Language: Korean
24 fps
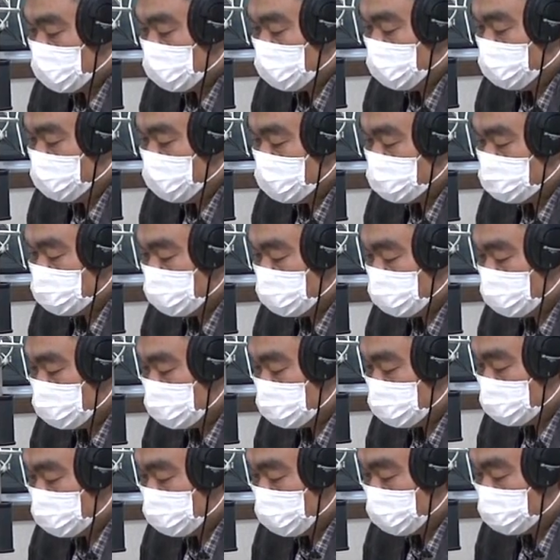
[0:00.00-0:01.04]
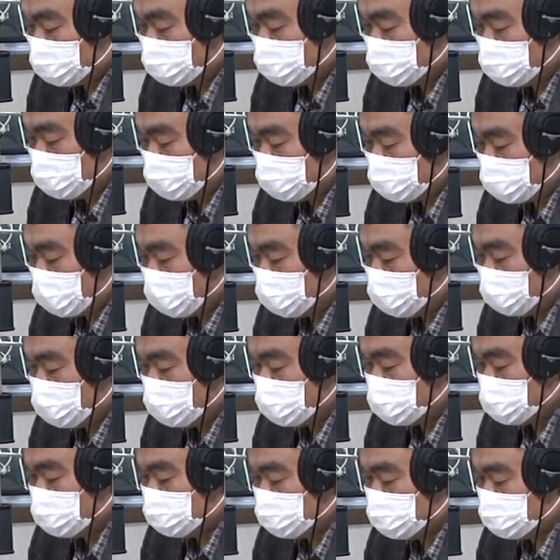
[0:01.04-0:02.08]
예, 사건 발생은 1991년 3월
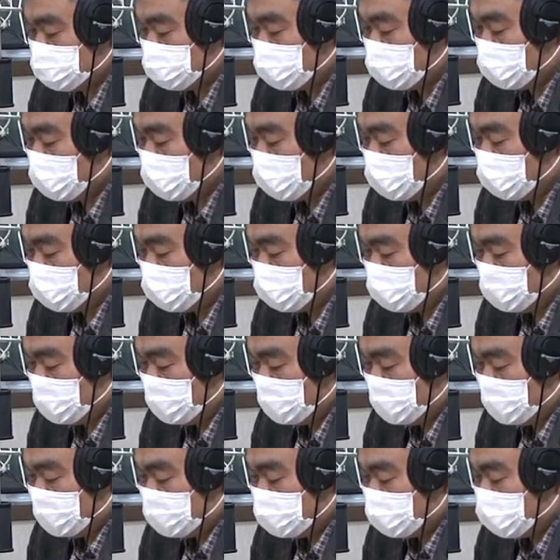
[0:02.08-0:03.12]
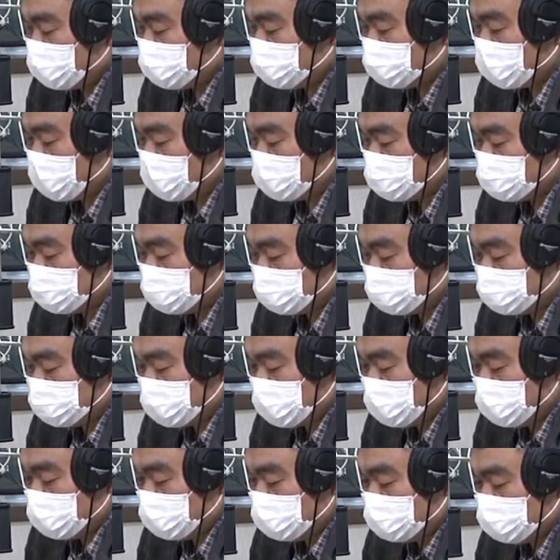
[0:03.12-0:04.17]
26일 날 대구
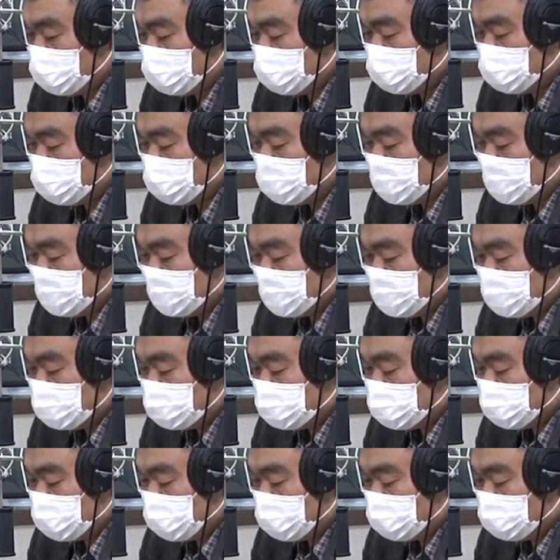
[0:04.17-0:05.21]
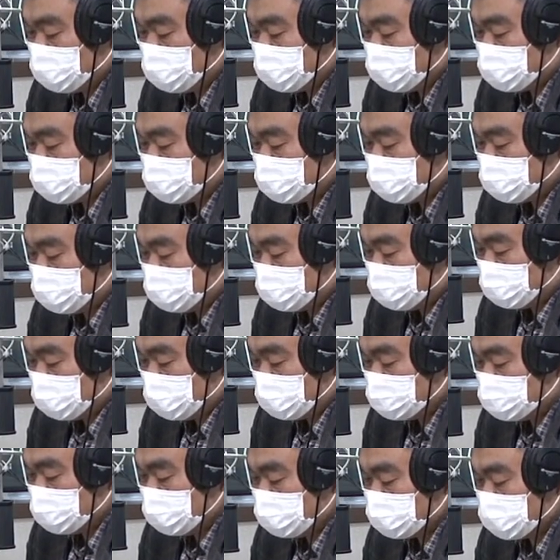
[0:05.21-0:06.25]
달서구에 있는 초등학교에서
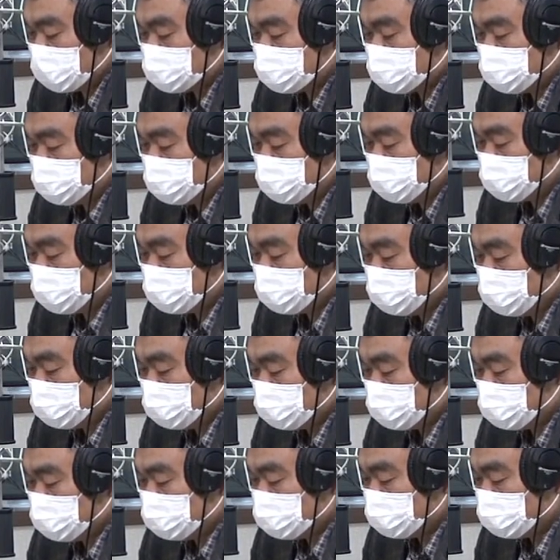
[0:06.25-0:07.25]
학생 5명이